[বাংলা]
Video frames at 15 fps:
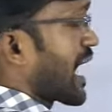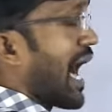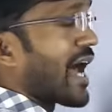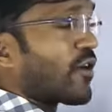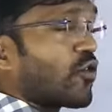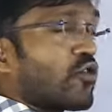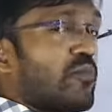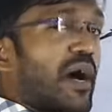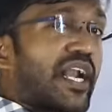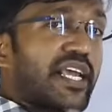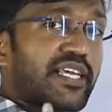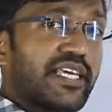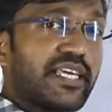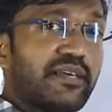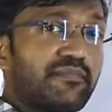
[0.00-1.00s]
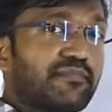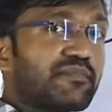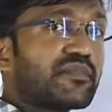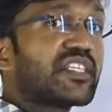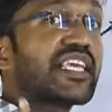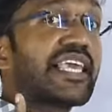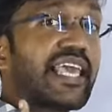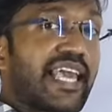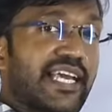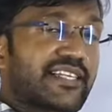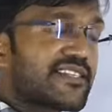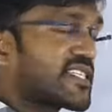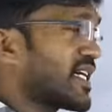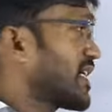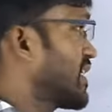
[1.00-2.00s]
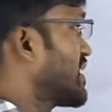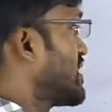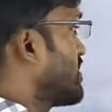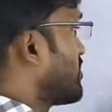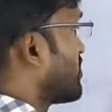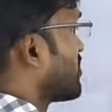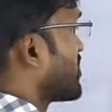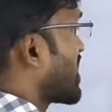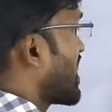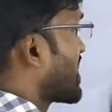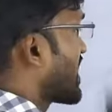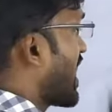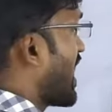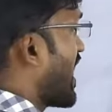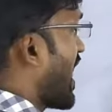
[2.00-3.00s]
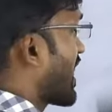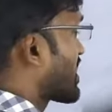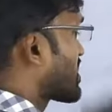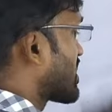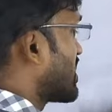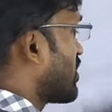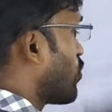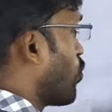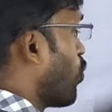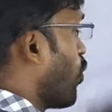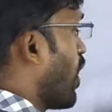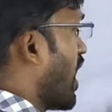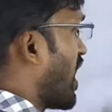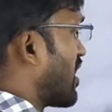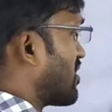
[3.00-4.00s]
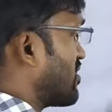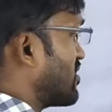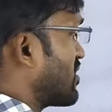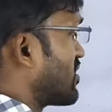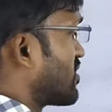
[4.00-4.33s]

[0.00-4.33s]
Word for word: কারক মানে কি কেসটা কি এটা একটা ওয়ার্ড